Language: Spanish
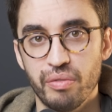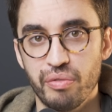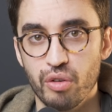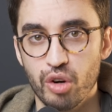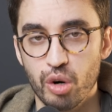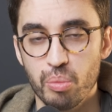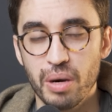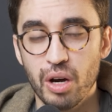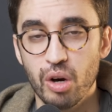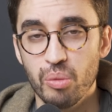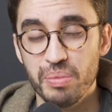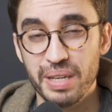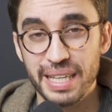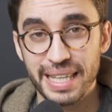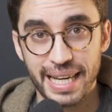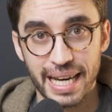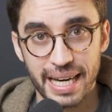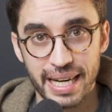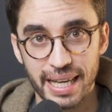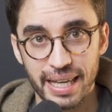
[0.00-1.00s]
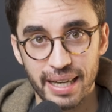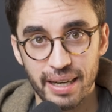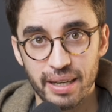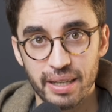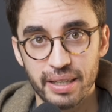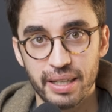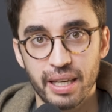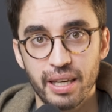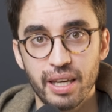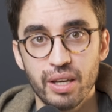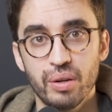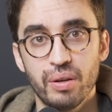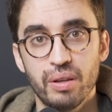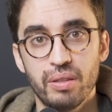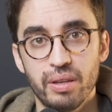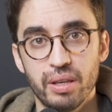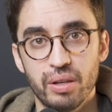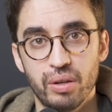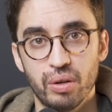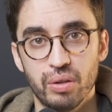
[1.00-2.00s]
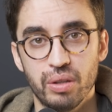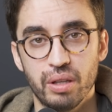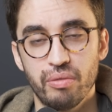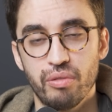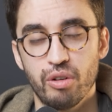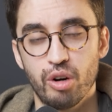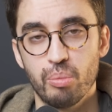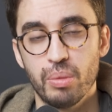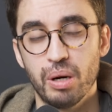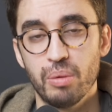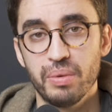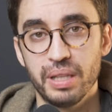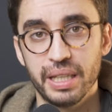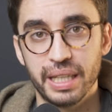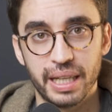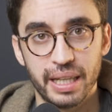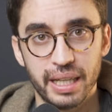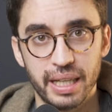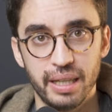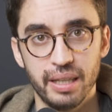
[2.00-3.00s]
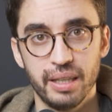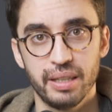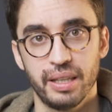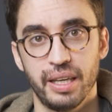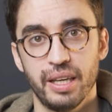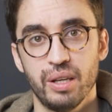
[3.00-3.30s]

de forma omnicanal. ¿Qué quiero decir con de forma omnicanal?